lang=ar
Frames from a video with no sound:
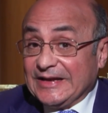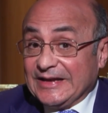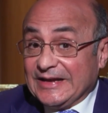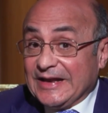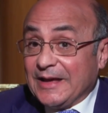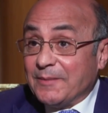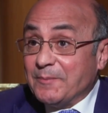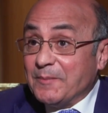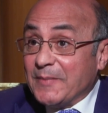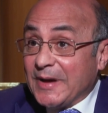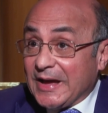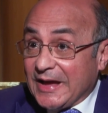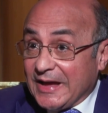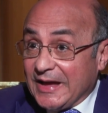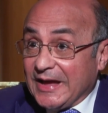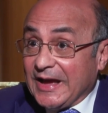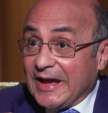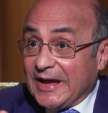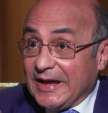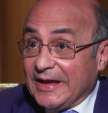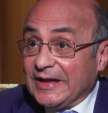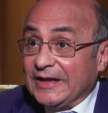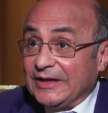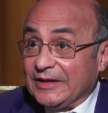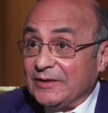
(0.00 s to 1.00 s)
لما
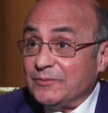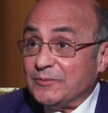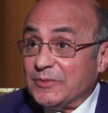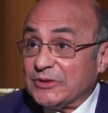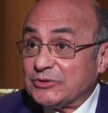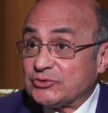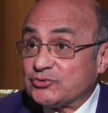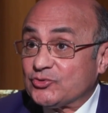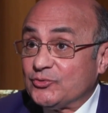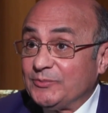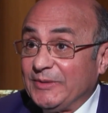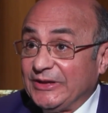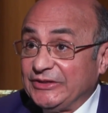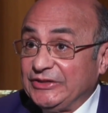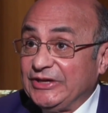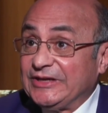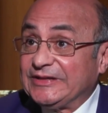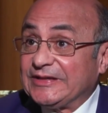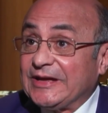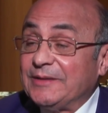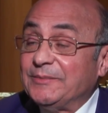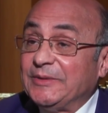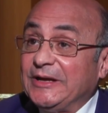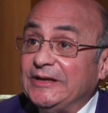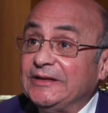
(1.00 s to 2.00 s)
المنظومه دي
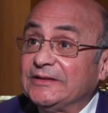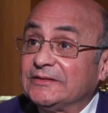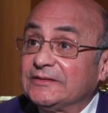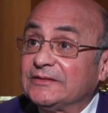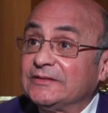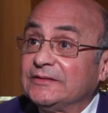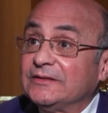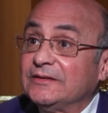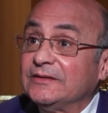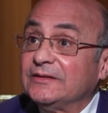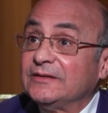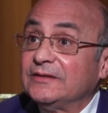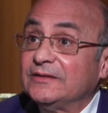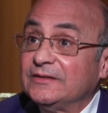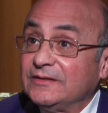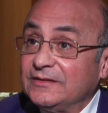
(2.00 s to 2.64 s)
اكتملت